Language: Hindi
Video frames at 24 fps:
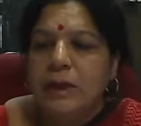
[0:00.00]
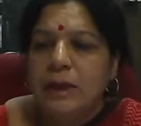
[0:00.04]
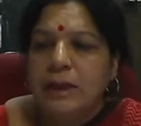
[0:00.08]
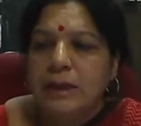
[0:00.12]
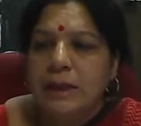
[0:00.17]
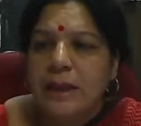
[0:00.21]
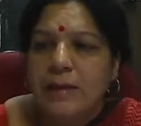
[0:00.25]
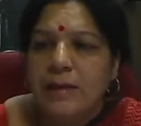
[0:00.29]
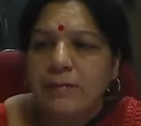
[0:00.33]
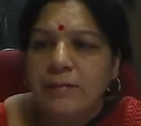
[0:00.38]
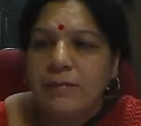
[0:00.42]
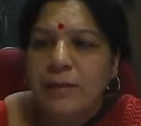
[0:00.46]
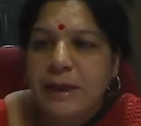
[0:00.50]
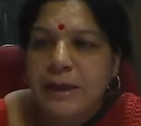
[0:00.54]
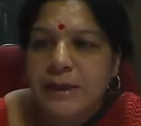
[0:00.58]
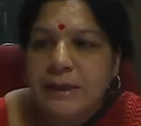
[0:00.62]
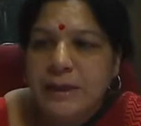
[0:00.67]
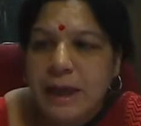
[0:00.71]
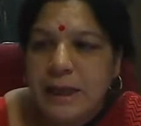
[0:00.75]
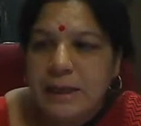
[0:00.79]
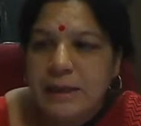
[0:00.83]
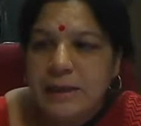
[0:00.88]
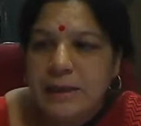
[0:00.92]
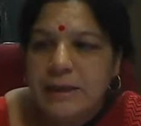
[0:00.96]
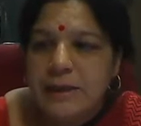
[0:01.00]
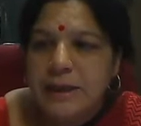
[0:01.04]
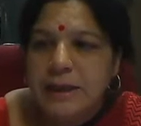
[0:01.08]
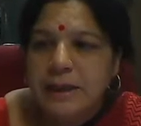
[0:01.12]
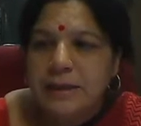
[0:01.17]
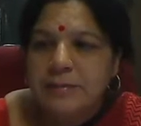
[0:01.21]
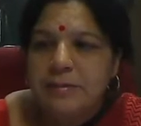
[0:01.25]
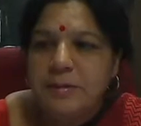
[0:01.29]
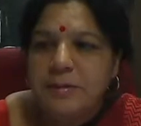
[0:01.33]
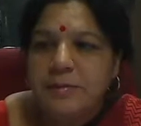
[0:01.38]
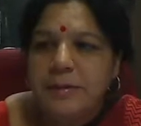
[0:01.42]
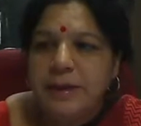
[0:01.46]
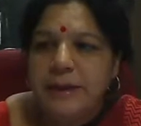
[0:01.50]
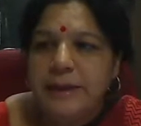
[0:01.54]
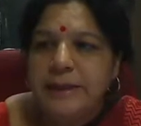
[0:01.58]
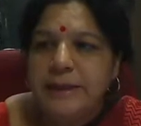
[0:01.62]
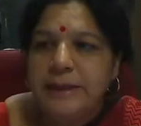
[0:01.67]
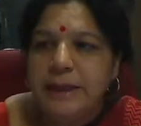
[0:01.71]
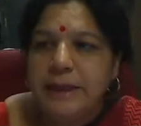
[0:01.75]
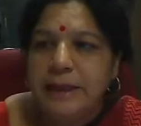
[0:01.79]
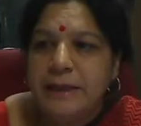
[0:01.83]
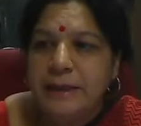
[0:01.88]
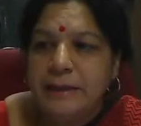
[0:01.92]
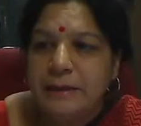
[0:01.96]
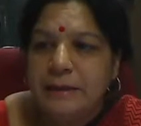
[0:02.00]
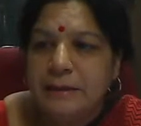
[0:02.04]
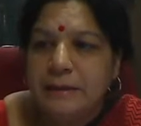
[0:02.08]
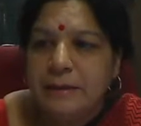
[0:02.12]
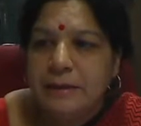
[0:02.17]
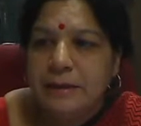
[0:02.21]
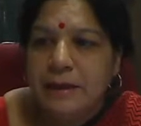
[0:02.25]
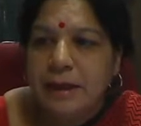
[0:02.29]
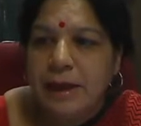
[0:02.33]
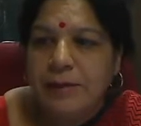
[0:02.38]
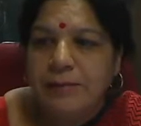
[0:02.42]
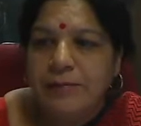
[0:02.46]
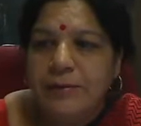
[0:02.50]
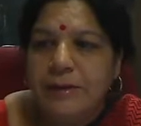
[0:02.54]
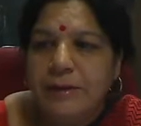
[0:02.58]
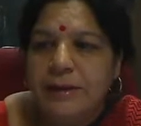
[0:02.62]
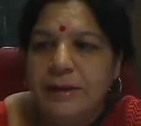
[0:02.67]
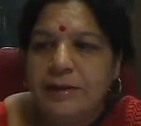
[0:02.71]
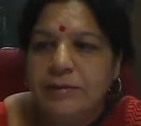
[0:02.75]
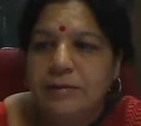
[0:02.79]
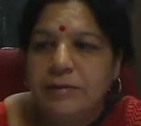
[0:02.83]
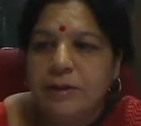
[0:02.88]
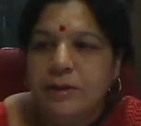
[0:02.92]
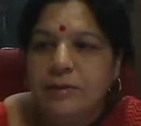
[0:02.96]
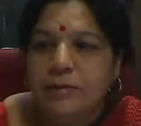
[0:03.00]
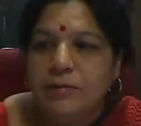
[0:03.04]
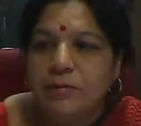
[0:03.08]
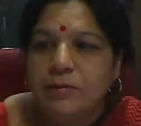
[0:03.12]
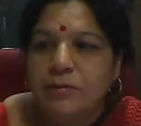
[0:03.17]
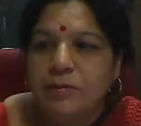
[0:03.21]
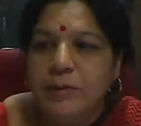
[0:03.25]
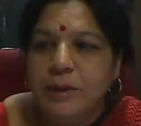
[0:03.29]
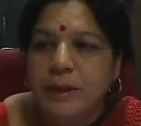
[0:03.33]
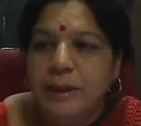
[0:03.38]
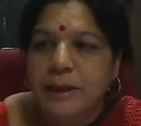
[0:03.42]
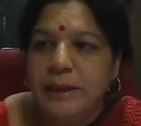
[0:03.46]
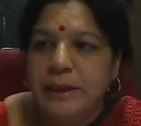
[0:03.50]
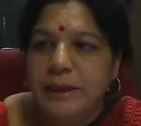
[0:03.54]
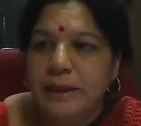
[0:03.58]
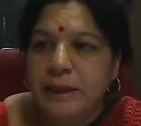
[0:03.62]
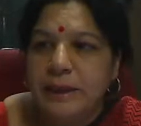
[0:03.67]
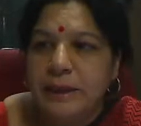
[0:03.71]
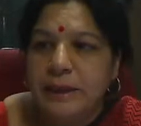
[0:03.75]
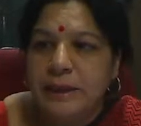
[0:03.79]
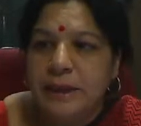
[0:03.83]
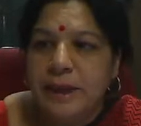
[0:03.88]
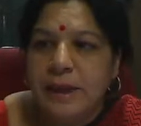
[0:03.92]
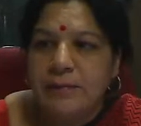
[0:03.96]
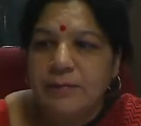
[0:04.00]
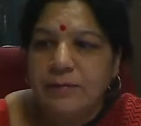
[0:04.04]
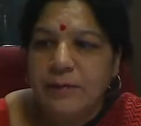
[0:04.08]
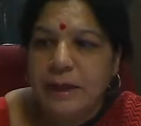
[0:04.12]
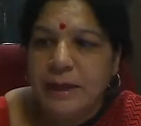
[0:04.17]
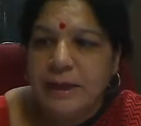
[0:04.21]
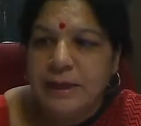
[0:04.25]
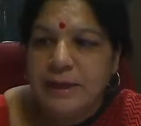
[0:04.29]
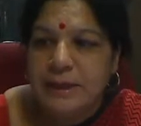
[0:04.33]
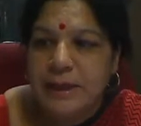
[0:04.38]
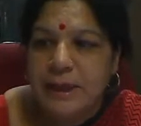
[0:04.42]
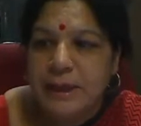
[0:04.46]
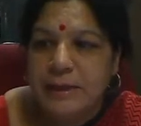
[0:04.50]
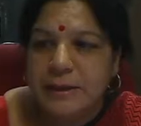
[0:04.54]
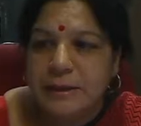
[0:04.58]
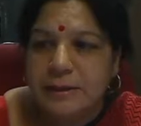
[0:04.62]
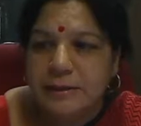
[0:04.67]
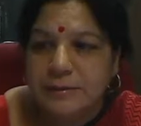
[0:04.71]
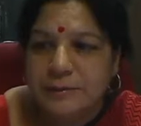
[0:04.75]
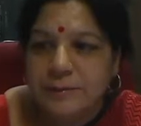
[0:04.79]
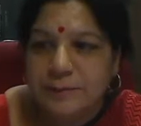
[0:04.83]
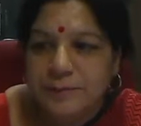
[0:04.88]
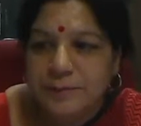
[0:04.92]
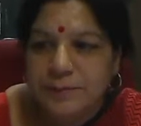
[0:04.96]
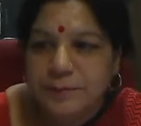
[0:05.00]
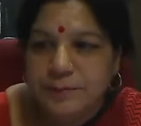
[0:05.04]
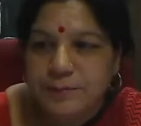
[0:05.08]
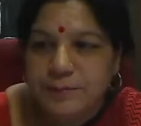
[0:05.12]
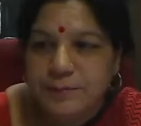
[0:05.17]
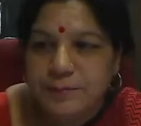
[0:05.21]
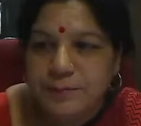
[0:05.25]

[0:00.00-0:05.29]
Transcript: और रतलाम वाले छात्र जगह पे बैठ जाएं काफी इधर उधर घूम रहे हैं रतलाम वाले छात्र